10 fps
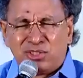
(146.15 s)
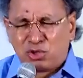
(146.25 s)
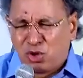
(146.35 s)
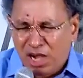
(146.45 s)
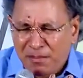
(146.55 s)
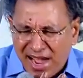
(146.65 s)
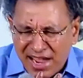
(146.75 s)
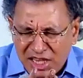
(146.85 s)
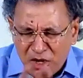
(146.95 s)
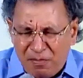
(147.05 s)

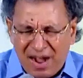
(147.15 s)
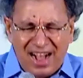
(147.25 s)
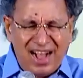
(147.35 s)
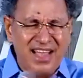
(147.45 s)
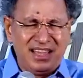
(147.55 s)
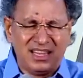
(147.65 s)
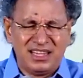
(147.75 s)
சுகமாயிருப்பாய்